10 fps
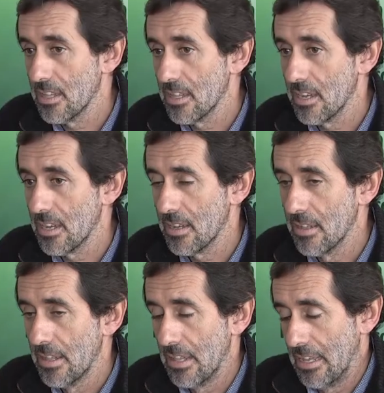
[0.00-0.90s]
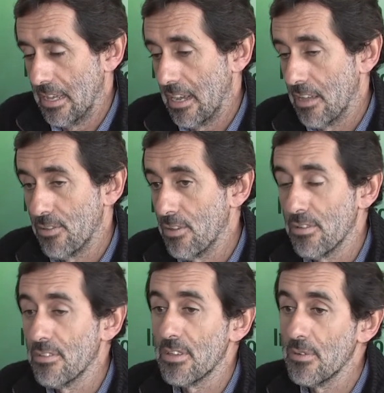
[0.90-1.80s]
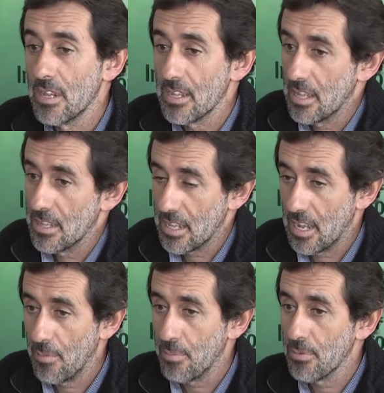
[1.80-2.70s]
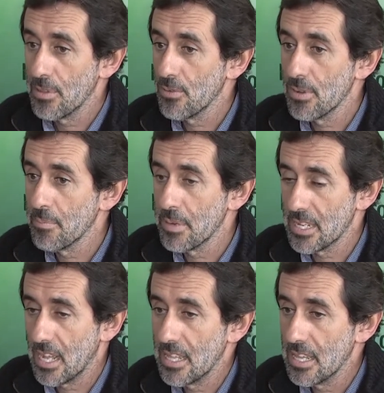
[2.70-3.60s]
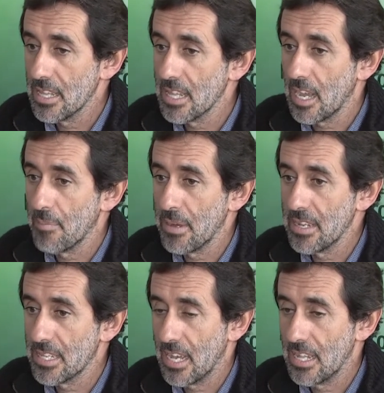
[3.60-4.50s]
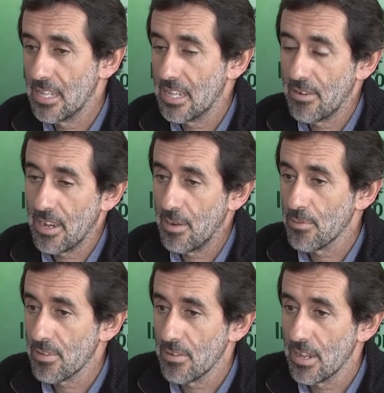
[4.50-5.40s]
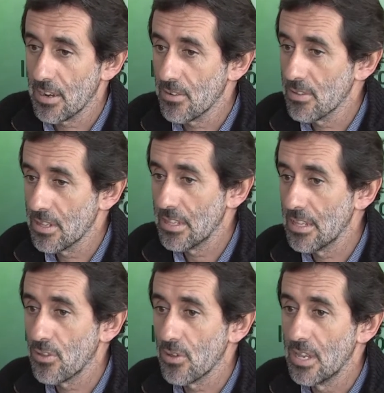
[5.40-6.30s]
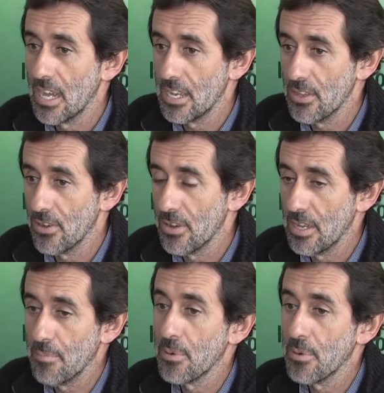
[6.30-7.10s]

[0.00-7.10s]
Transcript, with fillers: esta asociación civil que está integrada por 21 empresas de, Campana y Zárate, trabajamos a lo largo de, todo el año en